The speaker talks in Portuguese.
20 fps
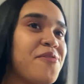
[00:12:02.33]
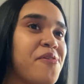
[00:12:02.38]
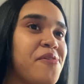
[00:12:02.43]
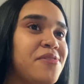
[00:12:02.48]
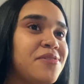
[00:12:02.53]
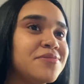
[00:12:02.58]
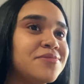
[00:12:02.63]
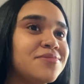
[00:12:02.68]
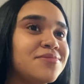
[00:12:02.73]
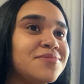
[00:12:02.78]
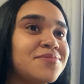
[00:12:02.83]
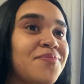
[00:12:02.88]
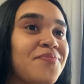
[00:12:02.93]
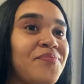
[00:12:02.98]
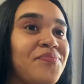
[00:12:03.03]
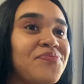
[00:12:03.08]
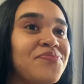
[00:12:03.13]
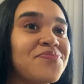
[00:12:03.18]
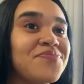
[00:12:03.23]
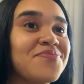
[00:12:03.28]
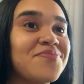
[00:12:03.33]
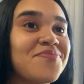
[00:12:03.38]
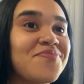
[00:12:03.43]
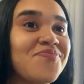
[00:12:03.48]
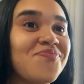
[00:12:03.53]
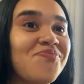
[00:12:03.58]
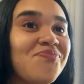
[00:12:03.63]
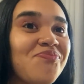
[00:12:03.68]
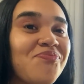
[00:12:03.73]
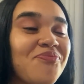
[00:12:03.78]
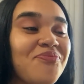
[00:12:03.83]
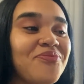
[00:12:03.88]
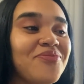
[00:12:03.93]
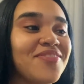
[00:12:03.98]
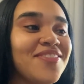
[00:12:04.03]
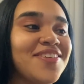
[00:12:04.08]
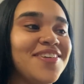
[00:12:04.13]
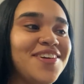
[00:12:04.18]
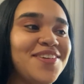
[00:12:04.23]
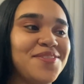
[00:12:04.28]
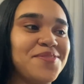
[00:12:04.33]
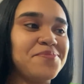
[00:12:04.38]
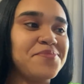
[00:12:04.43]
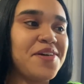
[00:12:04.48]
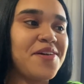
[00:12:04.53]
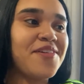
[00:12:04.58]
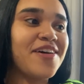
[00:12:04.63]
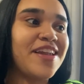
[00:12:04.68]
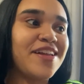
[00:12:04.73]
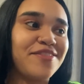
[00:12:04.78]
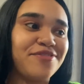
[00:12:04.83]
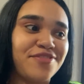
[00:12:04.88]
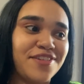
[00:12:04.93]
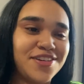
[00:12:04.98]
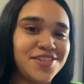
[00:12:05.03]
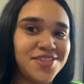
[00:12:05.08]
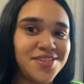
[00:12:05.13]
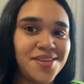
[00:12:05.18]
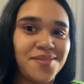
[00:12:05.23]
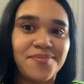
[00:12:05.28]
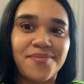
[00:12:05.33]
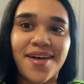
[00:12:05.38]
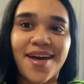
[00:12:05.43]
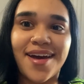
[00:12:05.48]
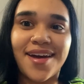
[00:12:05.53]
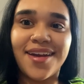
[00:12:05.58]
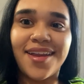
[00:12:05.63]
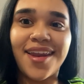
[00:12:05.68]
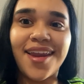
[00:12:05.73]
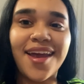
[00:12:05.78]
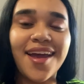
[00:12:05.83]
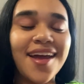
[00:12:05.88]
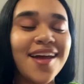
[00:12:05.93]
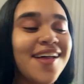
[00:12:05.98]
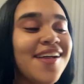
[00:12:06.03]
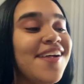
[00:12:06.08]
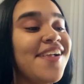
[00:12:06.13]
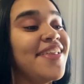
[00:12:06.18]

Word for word: Não sei fazer, eu tive que comprar tudo. E no meu ela fez também, né?